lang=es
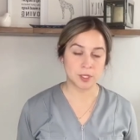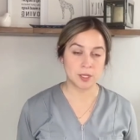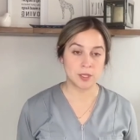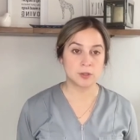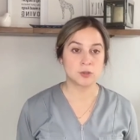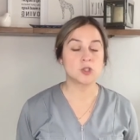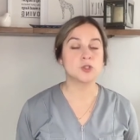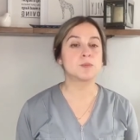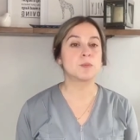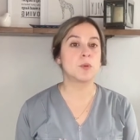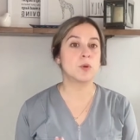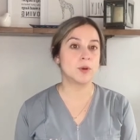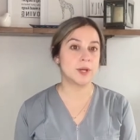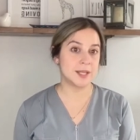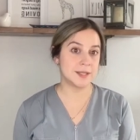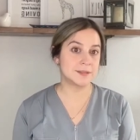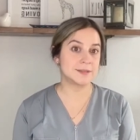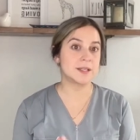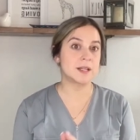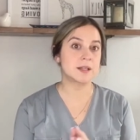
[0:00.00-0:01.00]
Entonces, por
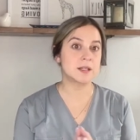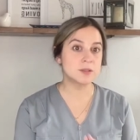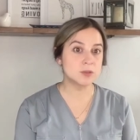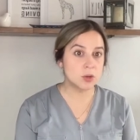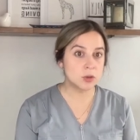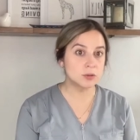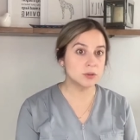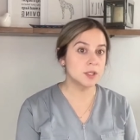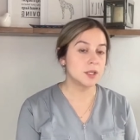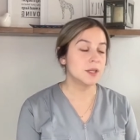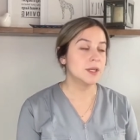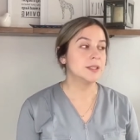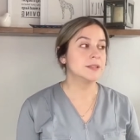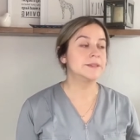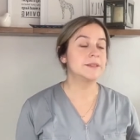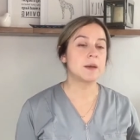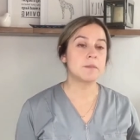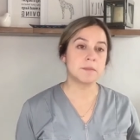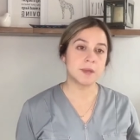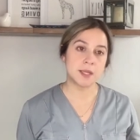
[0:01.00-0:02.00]
esta razón,
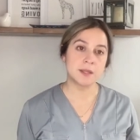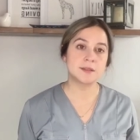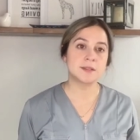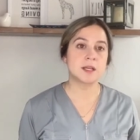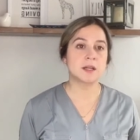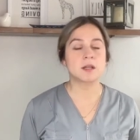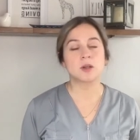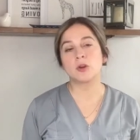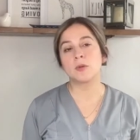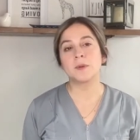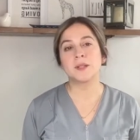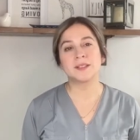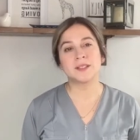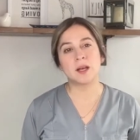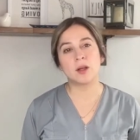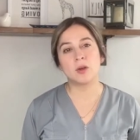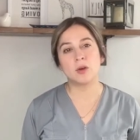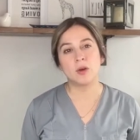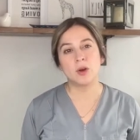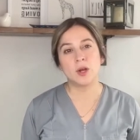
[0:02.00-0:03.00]
también se ha
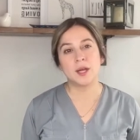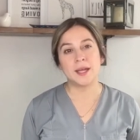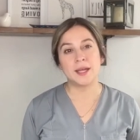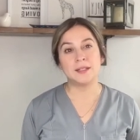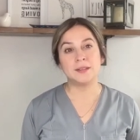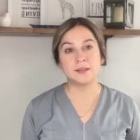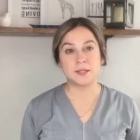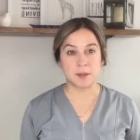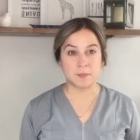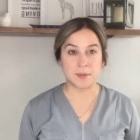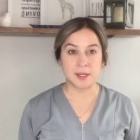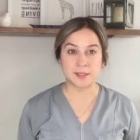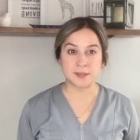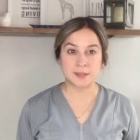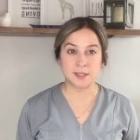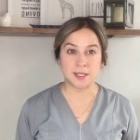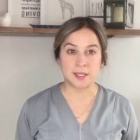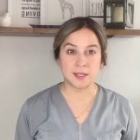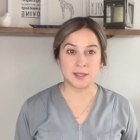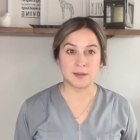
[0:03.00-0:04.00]
recomendado en temas
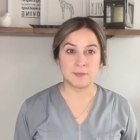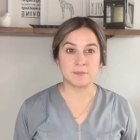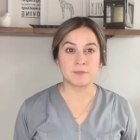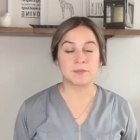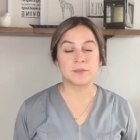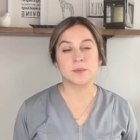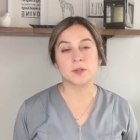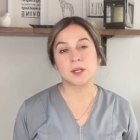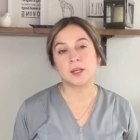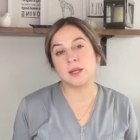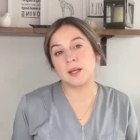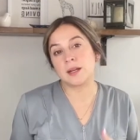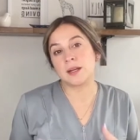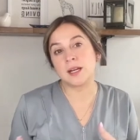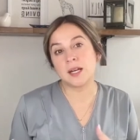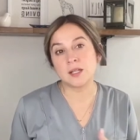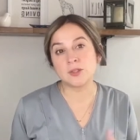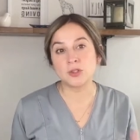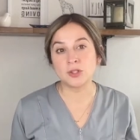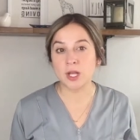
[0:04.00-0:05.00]
eh, eh,
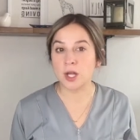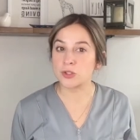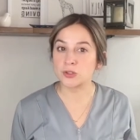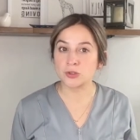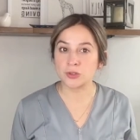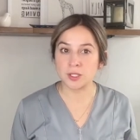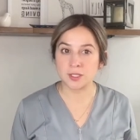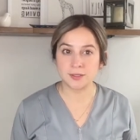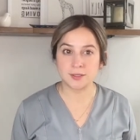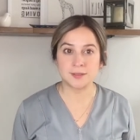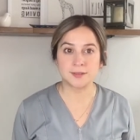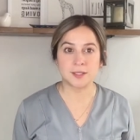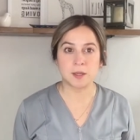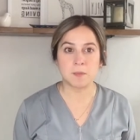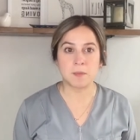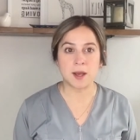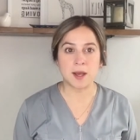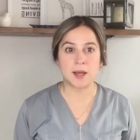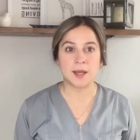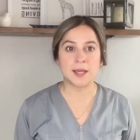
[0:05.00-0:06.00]
relacionados con el
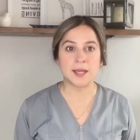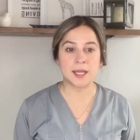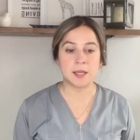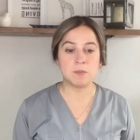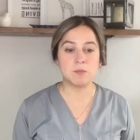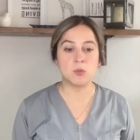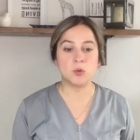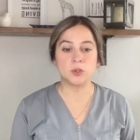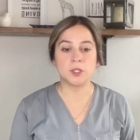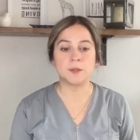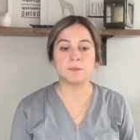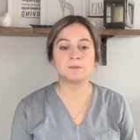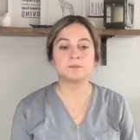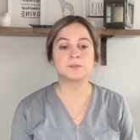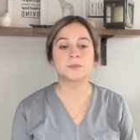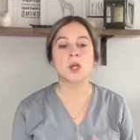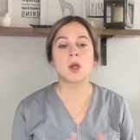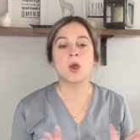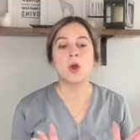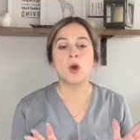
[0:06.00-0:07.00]
sistema inmune.
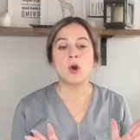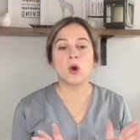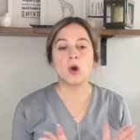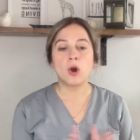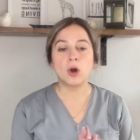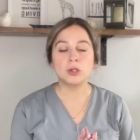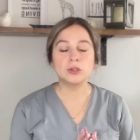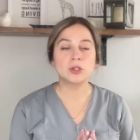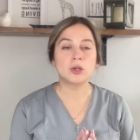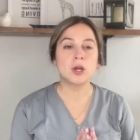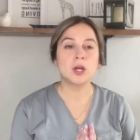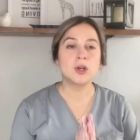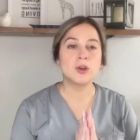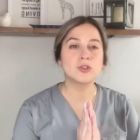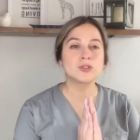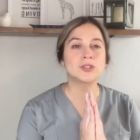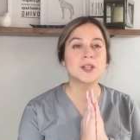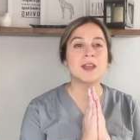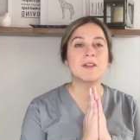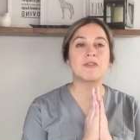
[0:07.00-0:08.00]
Otro de
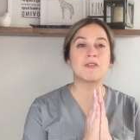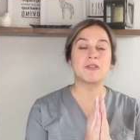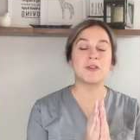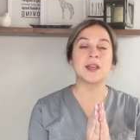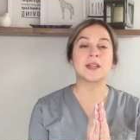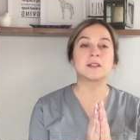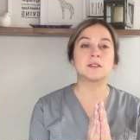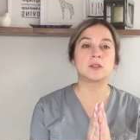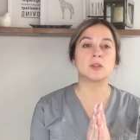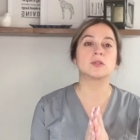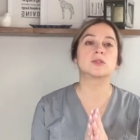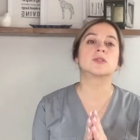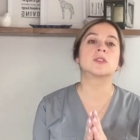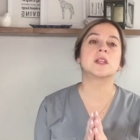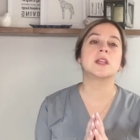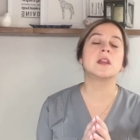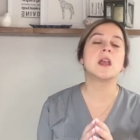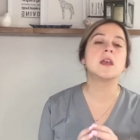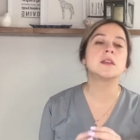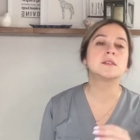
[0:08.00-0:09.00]
los efectos,
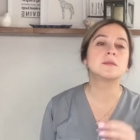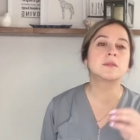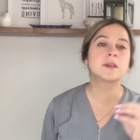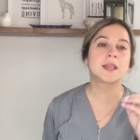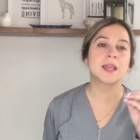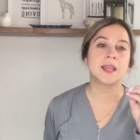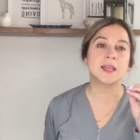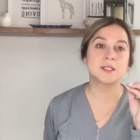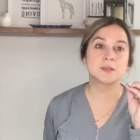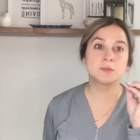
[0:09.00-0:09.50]
y es que es